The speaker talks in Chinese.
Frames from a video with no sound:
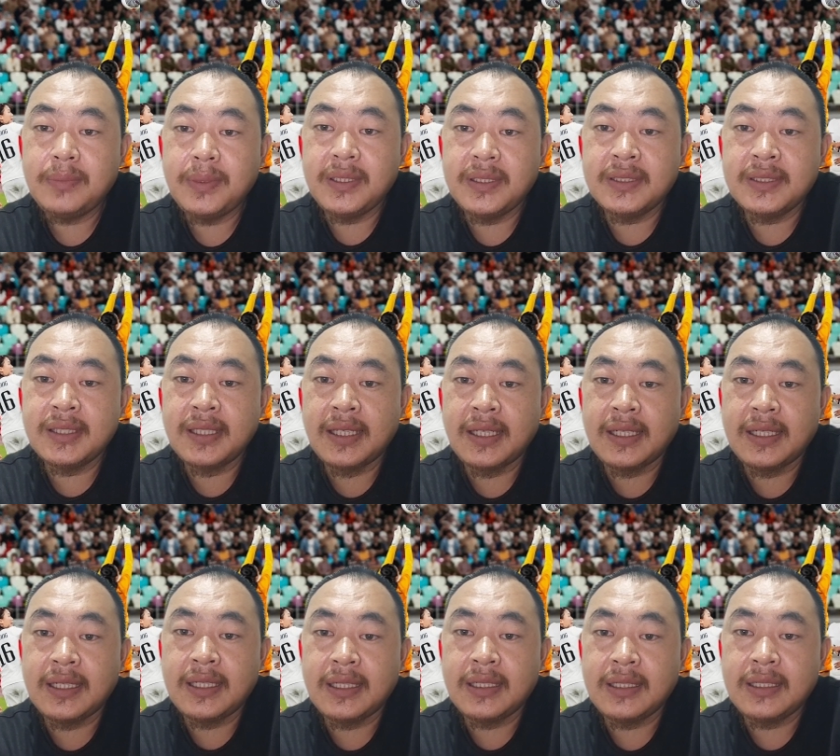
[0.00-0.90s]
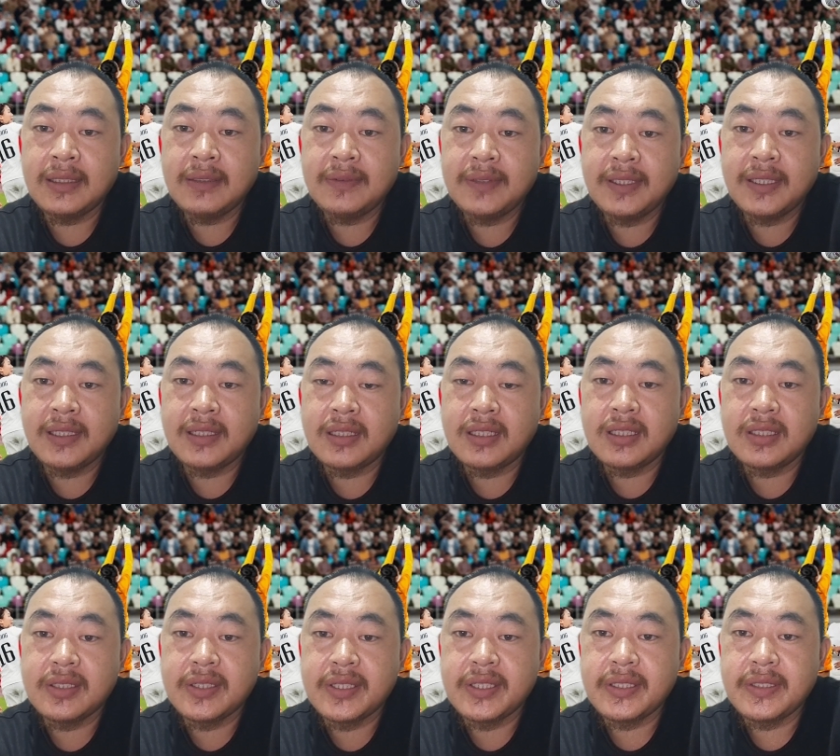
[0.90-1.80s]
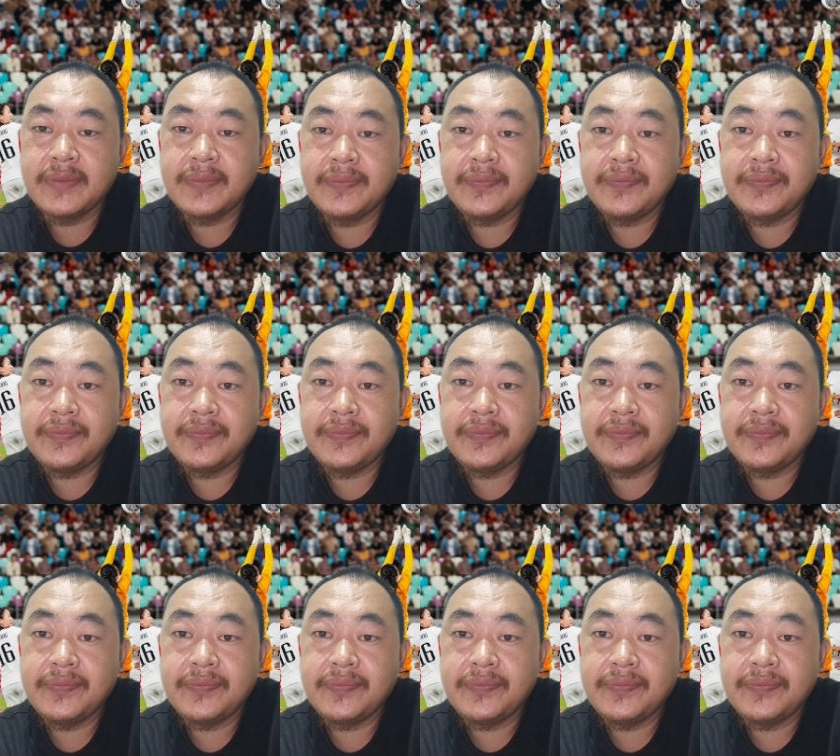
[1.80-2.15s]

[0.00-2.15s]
比赛啊，非常可惜。